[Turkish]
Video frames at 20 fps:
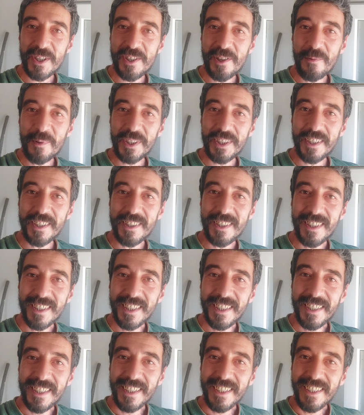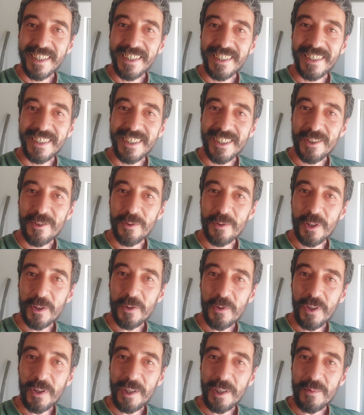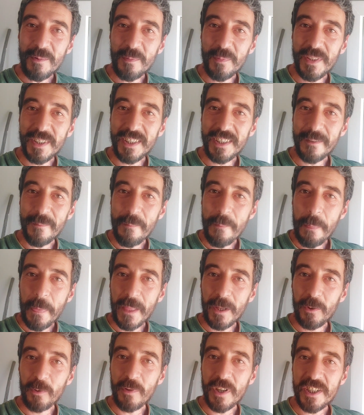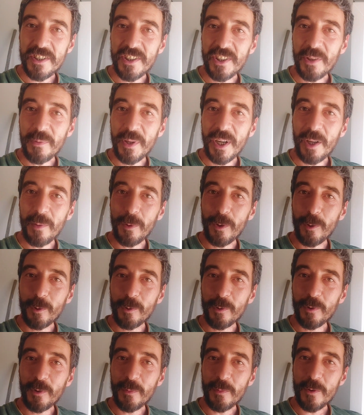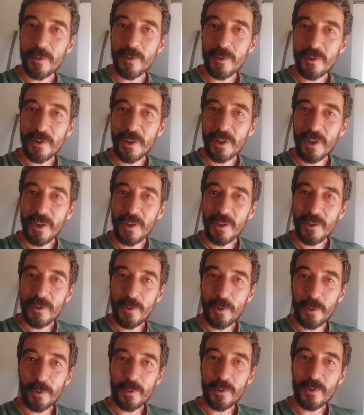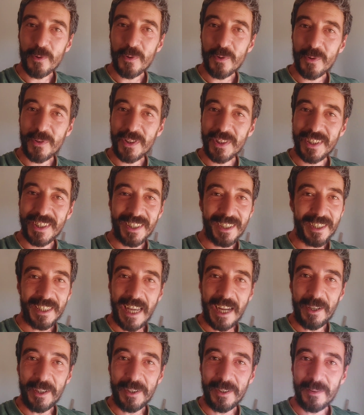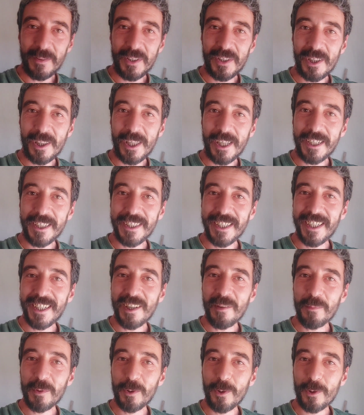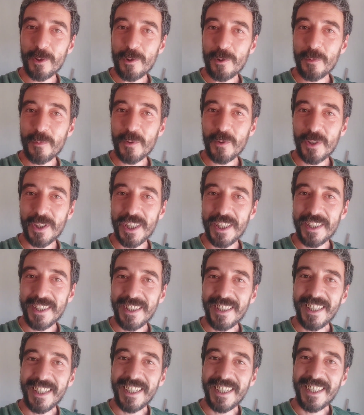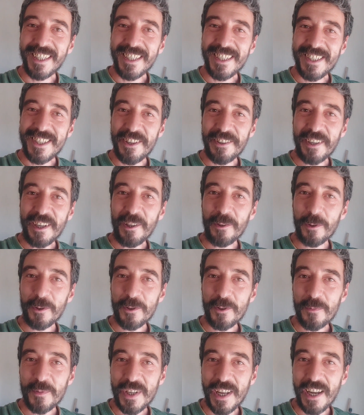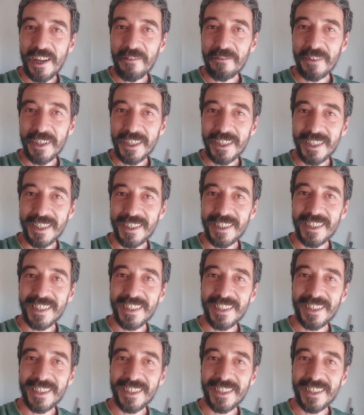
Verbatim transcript: başlamadan e, şunu da söyleyeyim. Şimdi üniversitede beraber okuduğumuz çok uzun yani yıllara dayanan bir dostluğumuz olan sevgili dostum Selam var. Ee,